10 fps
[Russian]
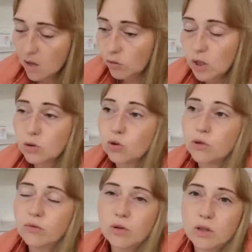У нас
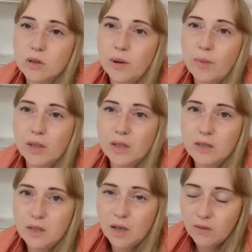тоже в городе попадали
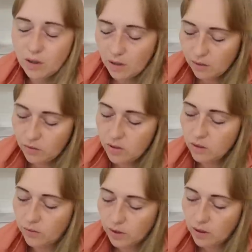деревья, я
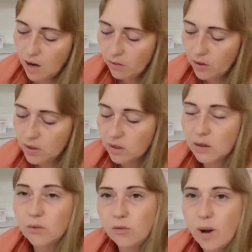видела фотографии где-то
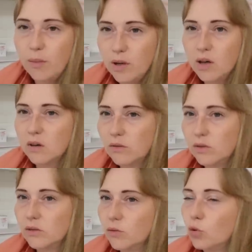там в пабликах,
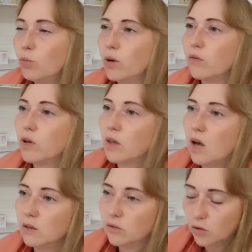в, в группах
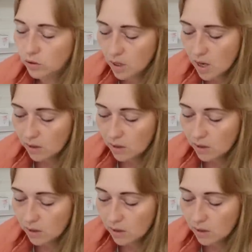выкладывают.